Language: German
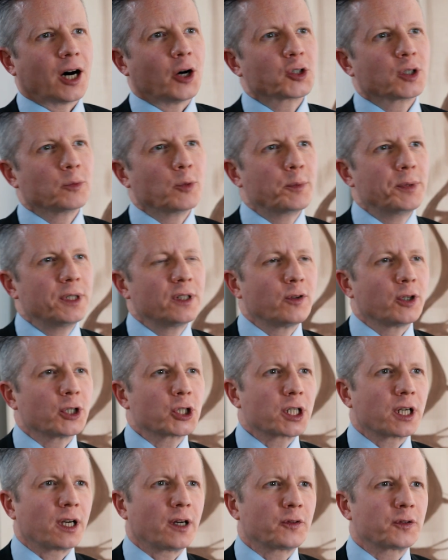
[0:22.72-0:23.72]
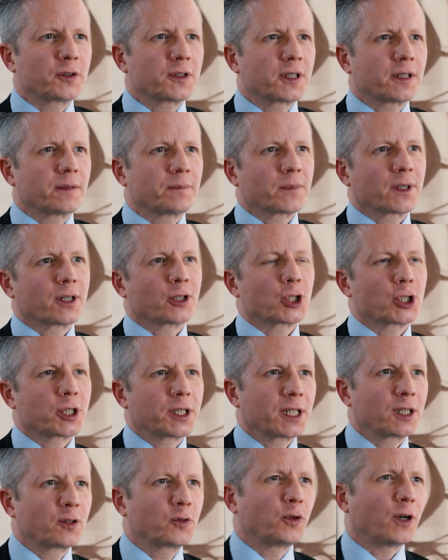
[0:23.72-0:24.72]
Automobilwirtschaft
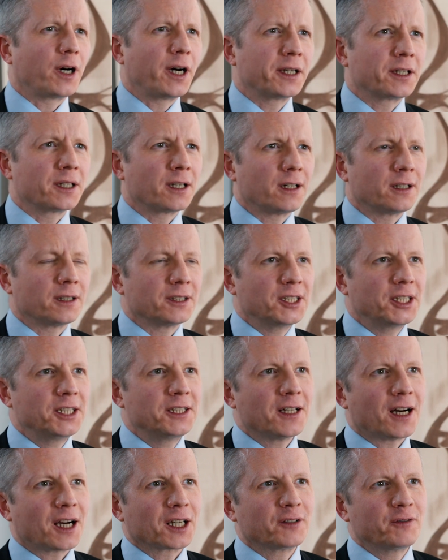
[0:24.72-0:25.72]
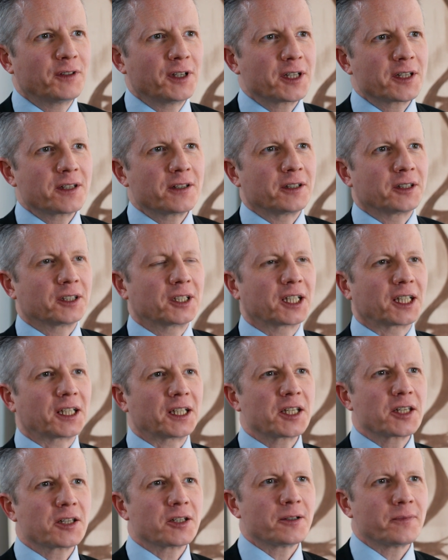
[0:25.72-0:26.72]
steht vor einer nie dagewesenen
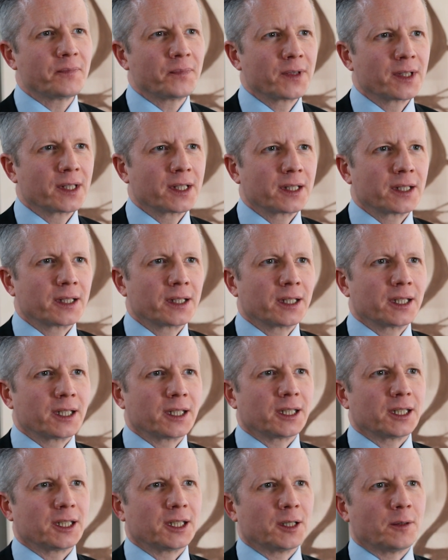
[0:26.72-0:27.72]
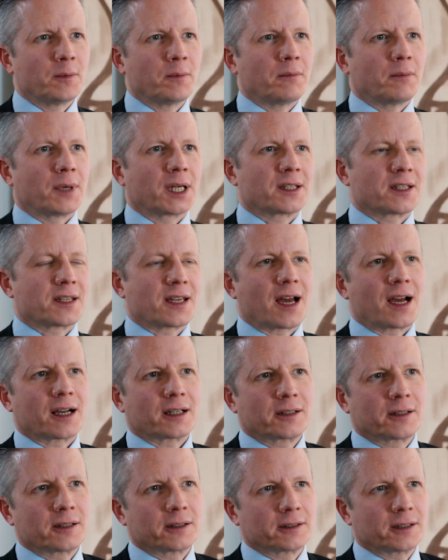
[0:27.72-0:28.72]
Krise. Ähm, man
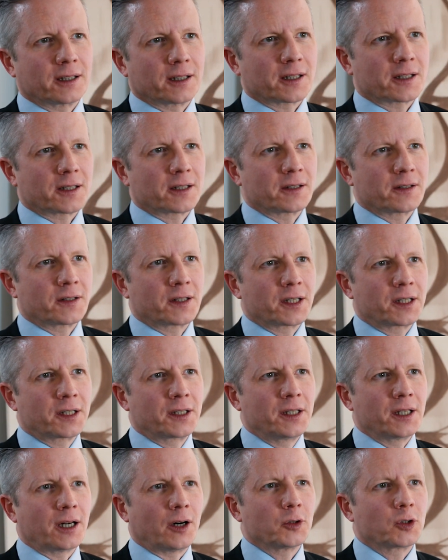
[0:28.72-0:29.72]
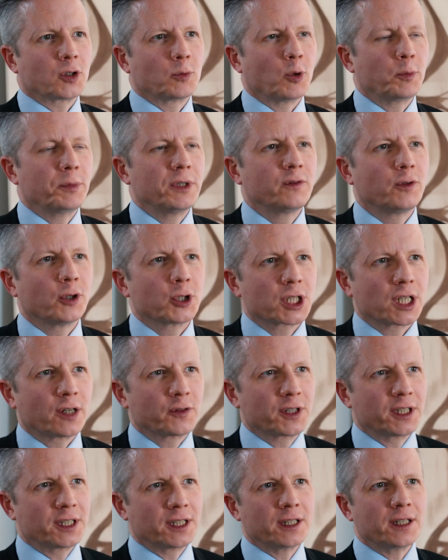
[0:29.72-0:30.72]
sagt, dass sich die
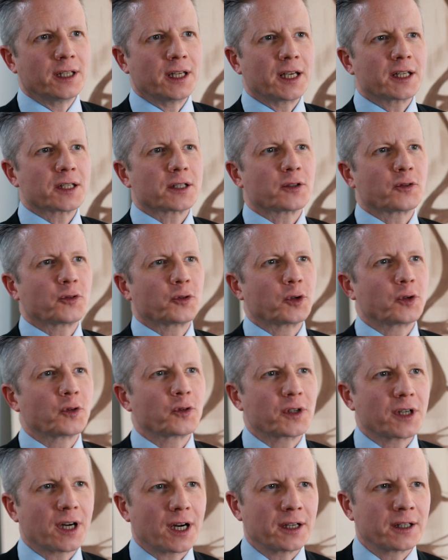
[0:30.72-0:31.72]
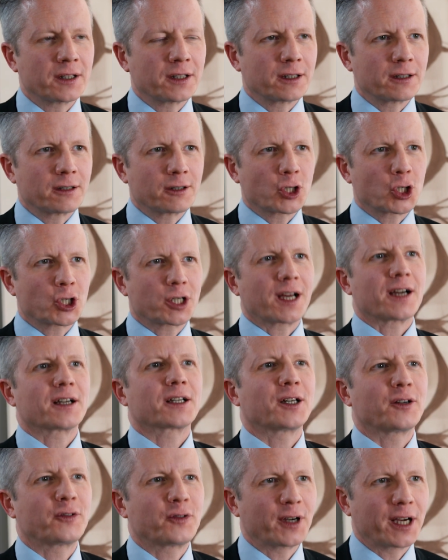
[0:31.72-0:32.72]
Automobilwirtschaft in den nächsten fünf Jahren
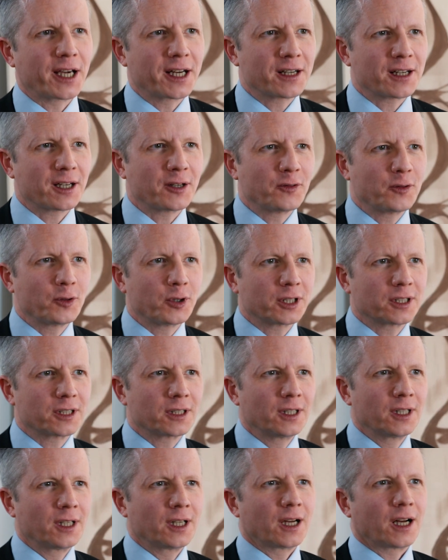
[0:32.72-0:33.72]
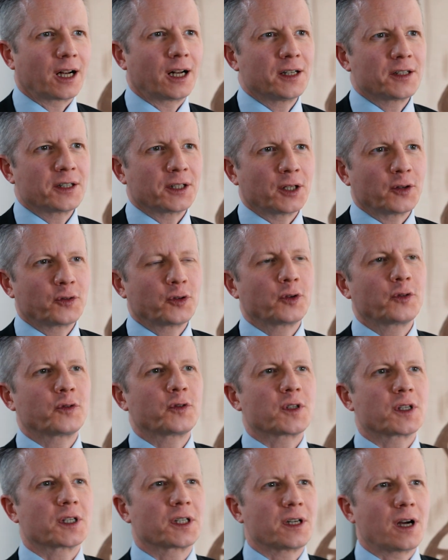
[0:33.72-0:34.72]
stärker verändern wird als in den
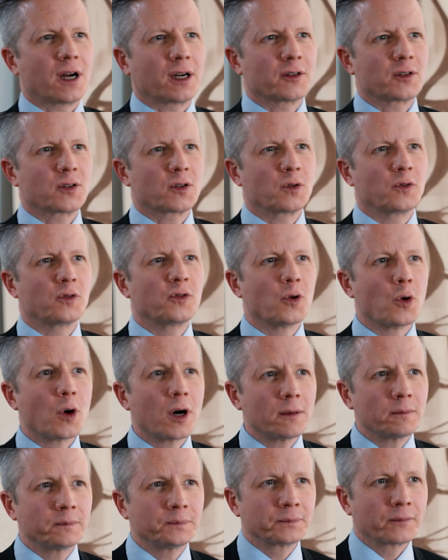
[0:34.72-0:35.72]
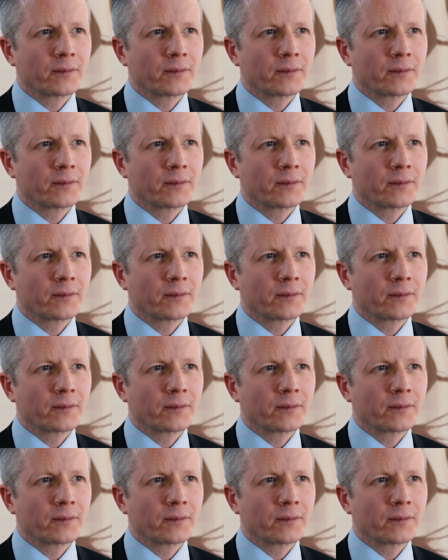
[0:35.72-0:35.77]
50 Jahren zuvor.